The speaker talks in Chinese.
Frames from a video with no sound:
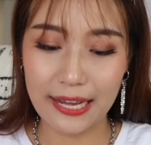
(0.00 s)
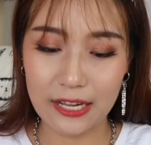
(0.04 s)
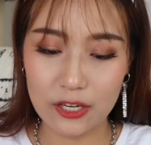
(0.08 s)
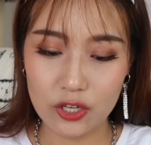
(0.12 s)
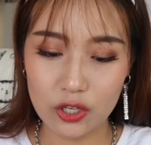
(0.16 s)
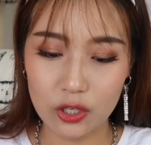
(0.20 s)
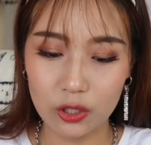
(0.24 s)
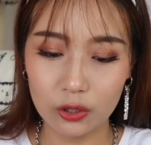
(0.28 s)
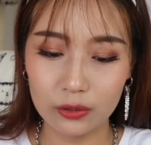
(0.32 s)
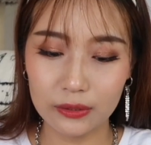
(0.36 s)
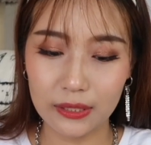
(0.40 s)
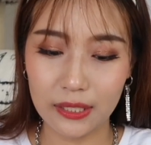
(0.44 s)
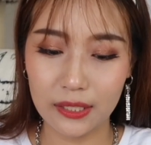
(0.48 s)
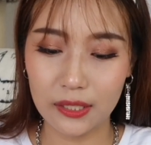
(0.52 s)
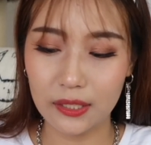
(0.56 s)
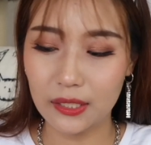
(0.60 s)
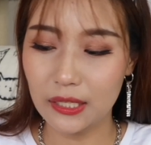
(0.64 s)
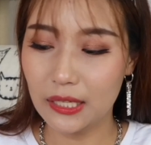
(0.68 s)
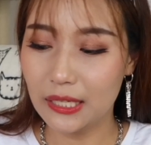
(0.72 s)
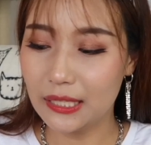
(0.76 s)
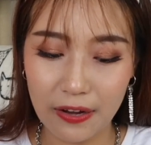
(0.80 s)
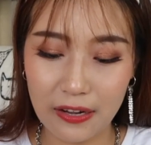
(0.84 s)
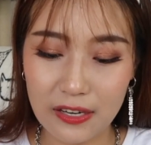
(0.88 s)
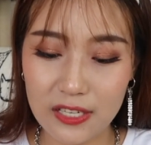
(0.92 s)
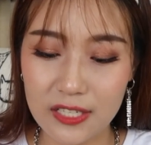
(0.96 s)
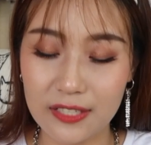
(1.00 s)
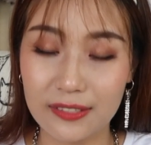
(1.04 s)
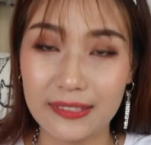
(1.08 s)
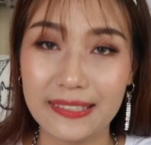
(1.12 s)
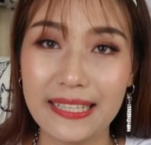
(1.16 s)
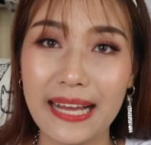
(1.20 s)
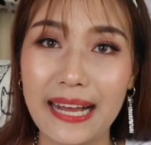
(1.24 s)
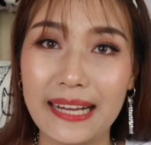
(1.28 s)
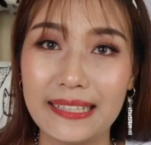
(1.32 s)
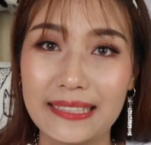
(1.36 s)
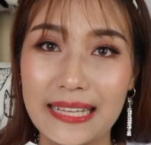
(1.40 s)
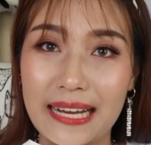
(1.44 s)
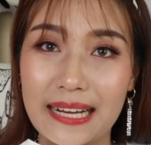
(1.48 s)
开之后呢，防尘
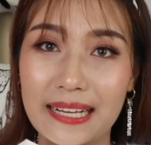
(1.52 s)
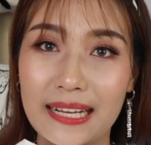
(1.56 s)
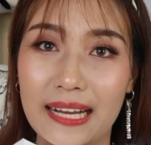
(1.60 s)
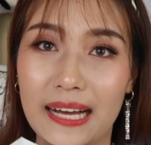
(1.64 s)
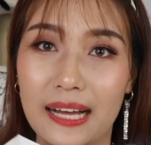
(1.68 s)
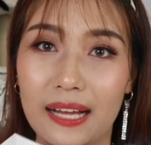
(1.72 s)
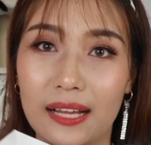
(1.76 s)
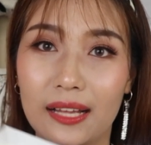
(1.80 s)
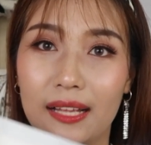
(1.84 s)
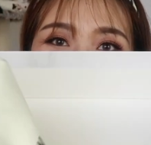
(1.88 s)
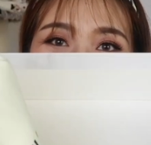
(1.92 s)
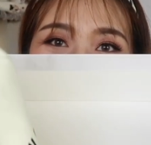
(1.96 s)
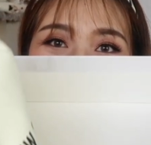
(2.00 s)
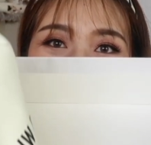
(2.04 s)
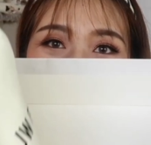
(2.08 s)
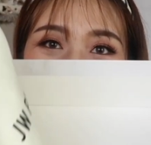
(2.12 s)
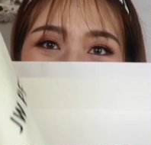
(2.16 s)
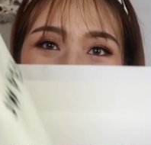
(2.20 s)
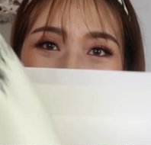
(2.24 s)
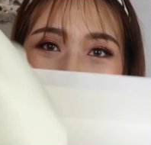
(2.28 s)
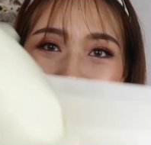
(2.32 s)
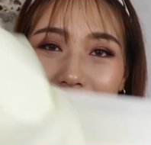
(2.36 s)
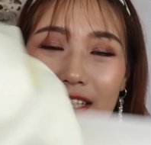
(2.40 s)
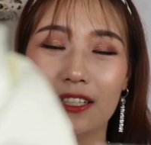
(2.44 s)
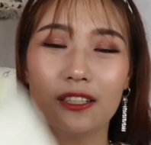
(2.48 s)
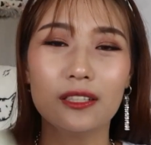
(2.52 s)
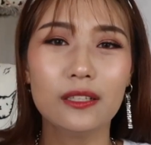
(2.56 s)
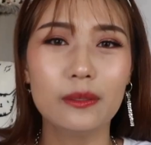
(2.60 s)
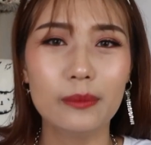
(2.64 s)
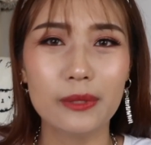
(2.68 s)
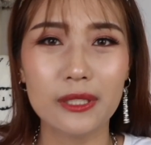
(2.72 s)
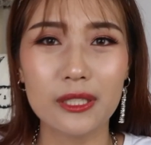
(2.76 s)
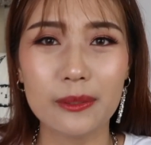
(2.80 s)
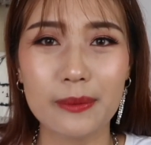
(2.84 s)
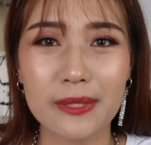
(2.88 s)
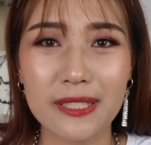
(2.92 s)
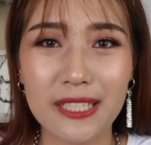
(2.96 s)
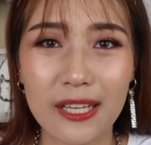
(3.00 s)
袋大家看是这样子的，特
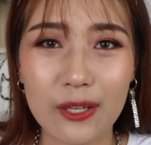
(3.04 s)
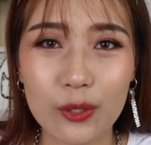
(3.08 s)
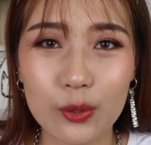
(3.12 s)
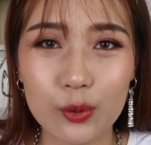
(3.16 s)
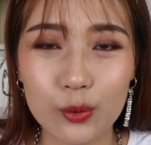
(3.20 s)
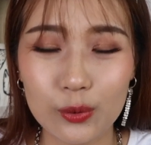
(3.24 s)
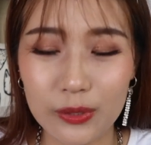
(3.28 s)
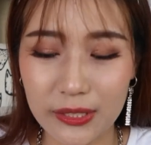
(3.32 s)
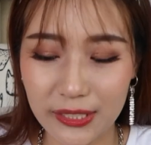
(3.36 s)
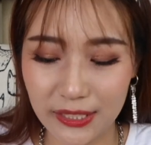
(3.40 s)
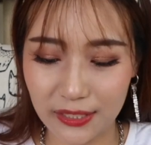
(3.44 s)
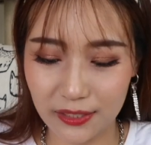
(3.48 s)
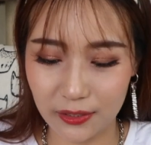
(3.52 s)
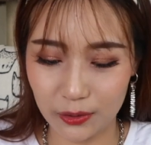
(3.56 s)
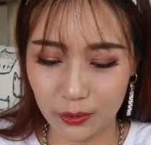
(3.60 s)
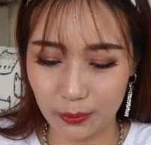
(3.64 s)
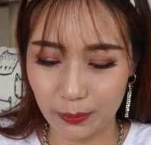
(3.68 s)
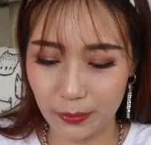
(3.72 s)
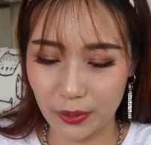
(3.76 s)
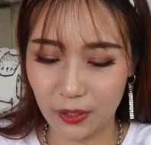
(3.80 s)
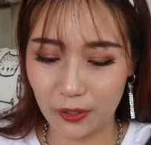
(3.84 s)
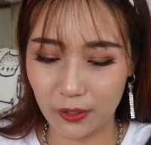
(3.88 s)
别特别像 Gucci 的，有没